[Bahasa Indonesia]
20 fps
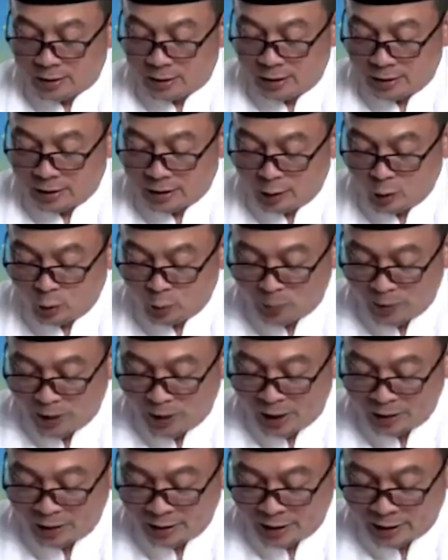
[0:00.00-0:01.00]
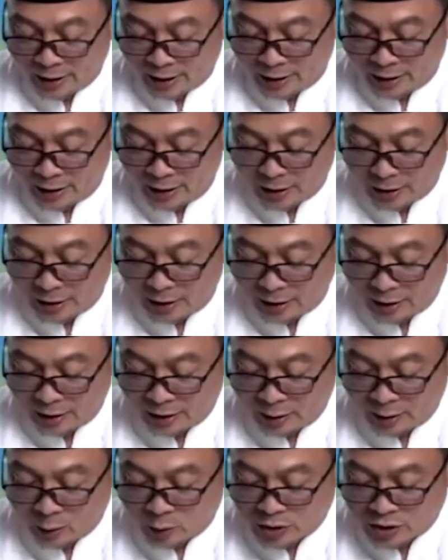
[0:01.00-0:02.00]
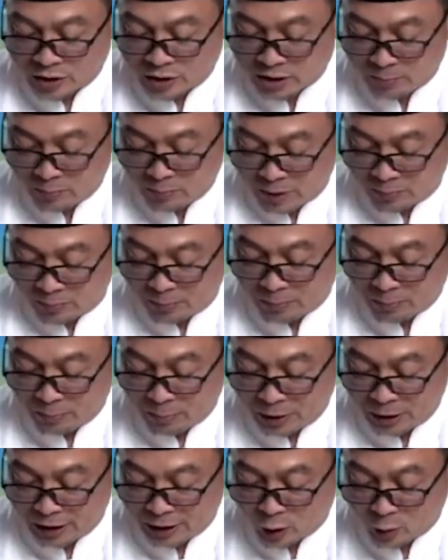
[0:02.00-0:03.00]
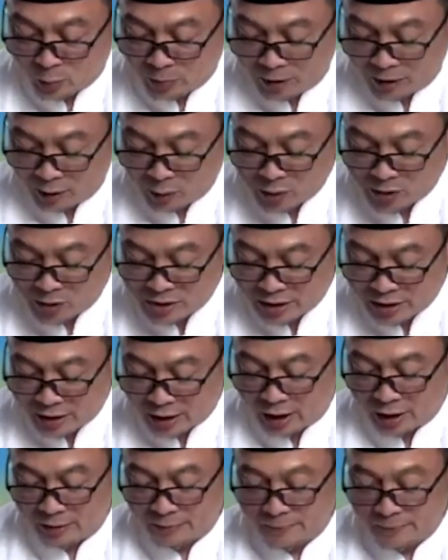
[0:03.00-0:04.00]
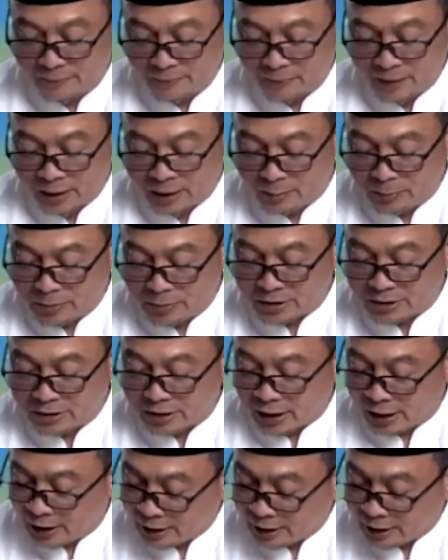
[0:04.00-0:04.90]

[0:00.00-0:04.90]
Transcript: dan kelupaan yang kadang-kadang itu sebab beliau manusia mesti